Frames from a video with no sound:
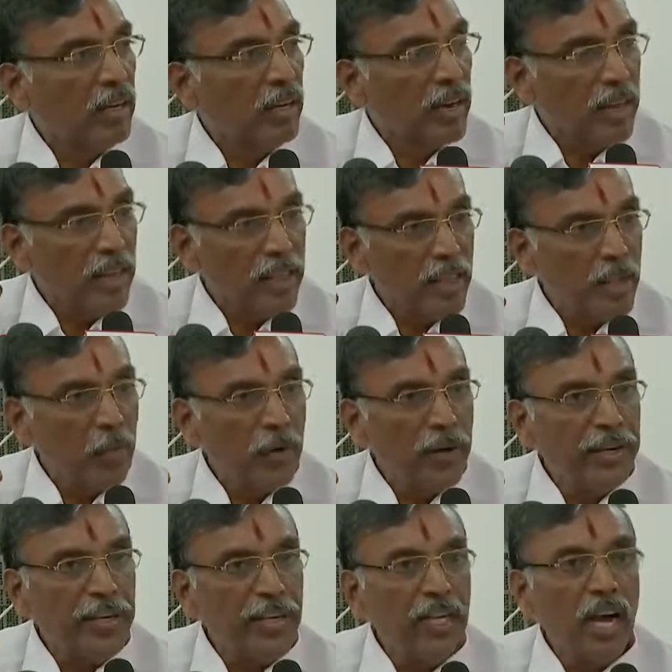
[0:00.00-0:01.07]
ரெண்டாம் தேதி
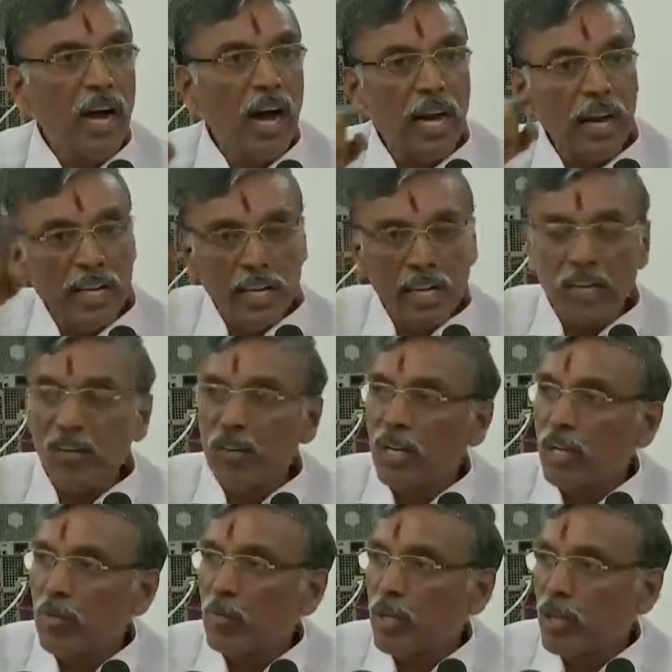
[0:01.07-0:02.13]
போயிட்டு அங்கே
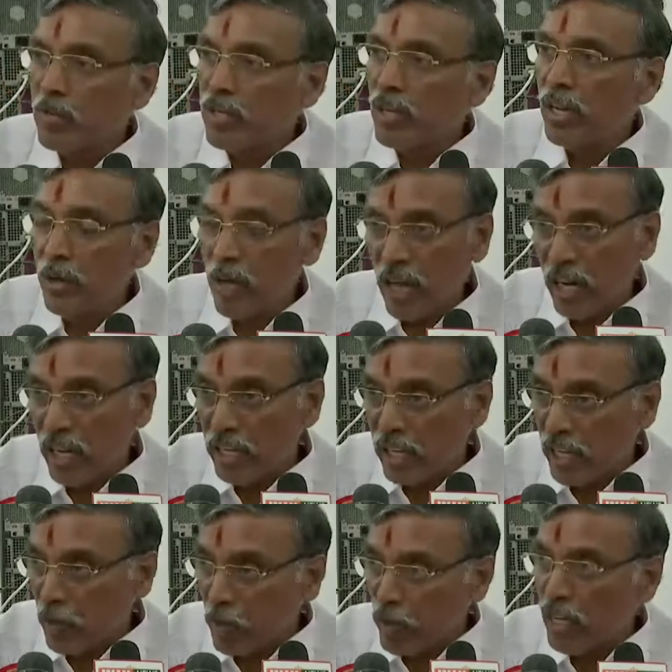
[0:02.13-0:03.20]
இருக்கிறவங்களுக்கு முதலமை அங்கே
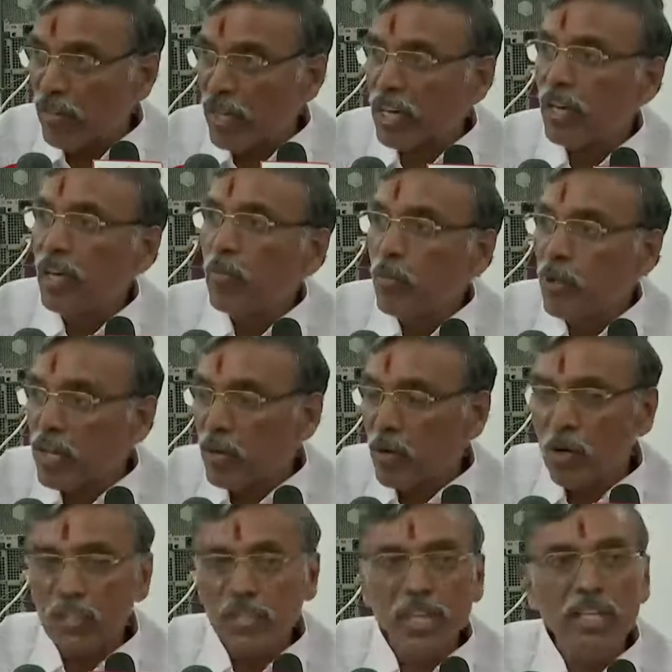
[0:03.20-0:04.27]
இருக்கிற முதல்வர்
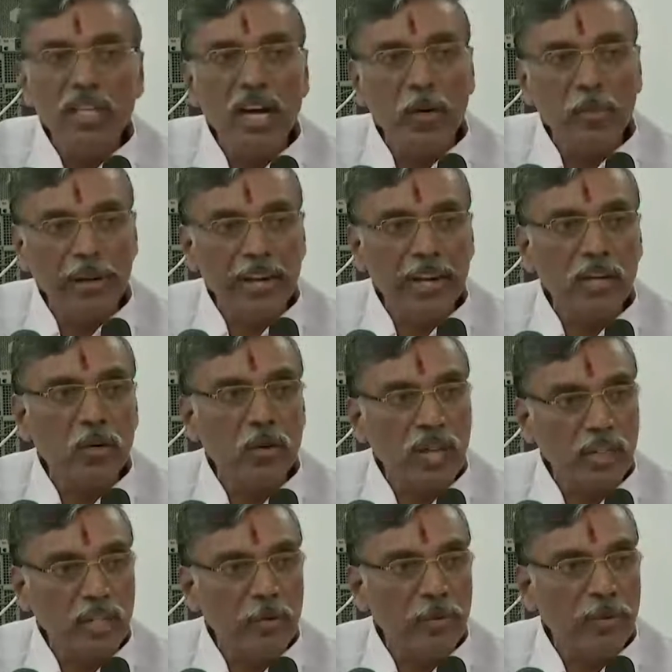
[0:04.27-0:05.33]
முதல்வரோடு சேர்ந்து அங்கே பணியாற்றக்கூடிய
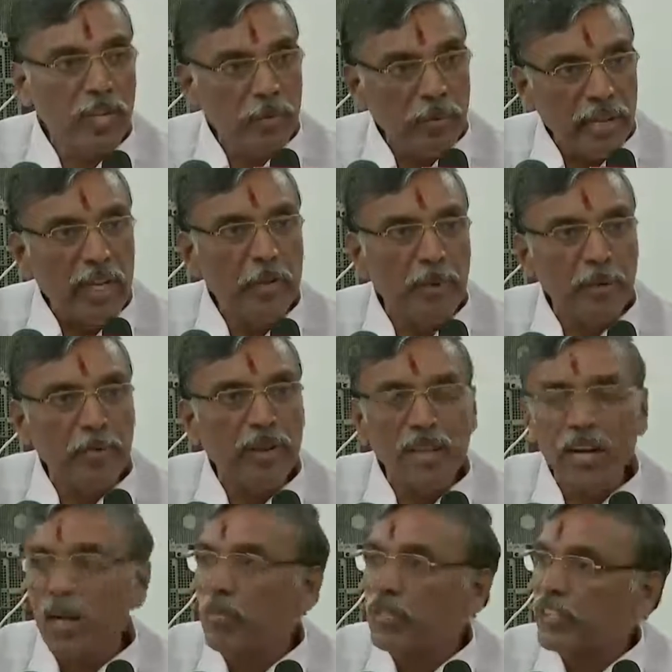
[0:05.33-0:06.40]
அத்தனை பேருக்குமே இப்படி இப்படி
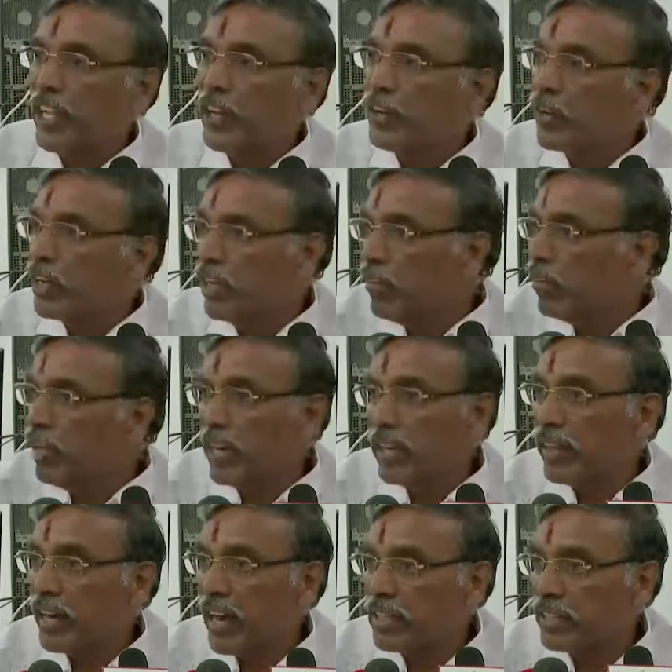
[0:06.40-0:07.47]
தான் நம்ம செய்யணுன்றதை இவங்க
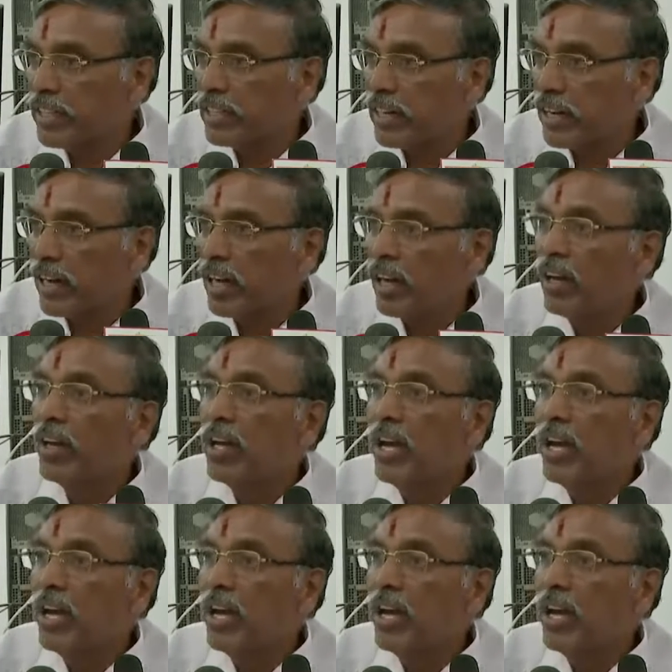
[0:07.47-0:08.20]
இந்த கிளாஸ் எடுத்துடுறாங்க